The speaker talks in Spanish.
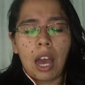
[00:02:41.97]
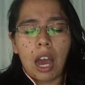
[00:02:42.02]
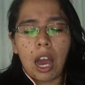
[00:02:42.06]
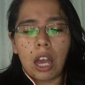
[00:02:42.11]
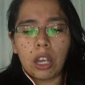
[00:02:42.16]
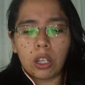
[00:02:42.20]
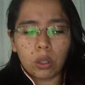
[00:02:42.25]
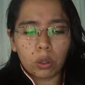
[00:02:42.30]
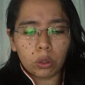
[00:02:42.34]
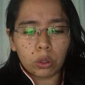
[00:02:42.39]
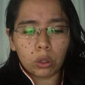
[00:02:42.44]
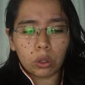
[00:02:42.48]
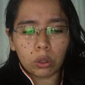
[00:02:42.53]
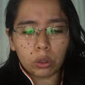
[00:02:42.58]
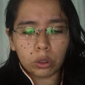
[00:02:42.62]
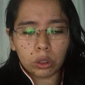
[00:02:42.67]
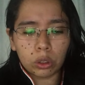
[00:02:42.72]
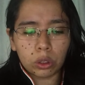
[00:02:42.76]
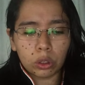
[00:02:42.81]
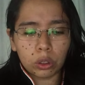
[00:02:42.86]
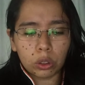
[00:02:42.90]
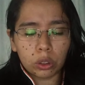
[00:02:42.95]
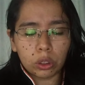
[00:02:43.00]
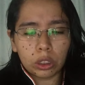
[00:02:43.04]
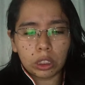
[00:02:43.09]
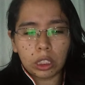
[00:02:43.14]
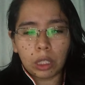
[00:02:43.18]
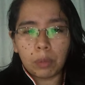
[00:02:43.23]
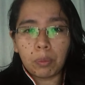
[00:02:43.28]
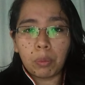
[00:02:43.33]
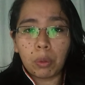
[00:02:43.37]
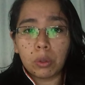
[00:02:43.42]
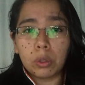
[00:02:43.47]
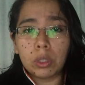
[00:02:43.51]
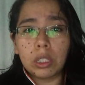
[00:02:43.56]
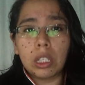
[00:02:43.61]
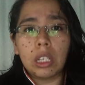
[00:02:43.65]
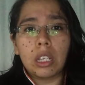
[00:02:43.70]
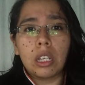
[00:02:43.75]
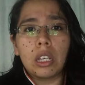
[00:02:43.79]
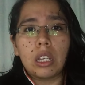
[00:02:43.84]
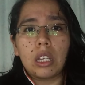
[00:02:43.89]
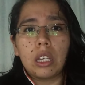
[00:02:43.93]
hay otros tipos
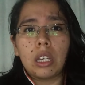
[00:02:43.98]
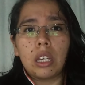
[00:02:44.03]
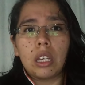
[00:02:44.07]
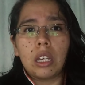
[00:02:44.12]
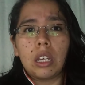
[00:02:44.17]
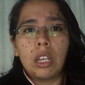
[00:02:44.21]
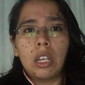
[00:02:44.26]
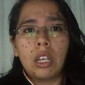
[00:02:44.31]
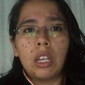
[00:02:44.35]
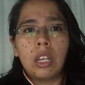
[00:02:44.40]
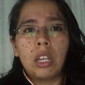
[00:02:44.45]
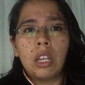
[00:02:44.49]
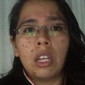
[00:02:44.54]
de,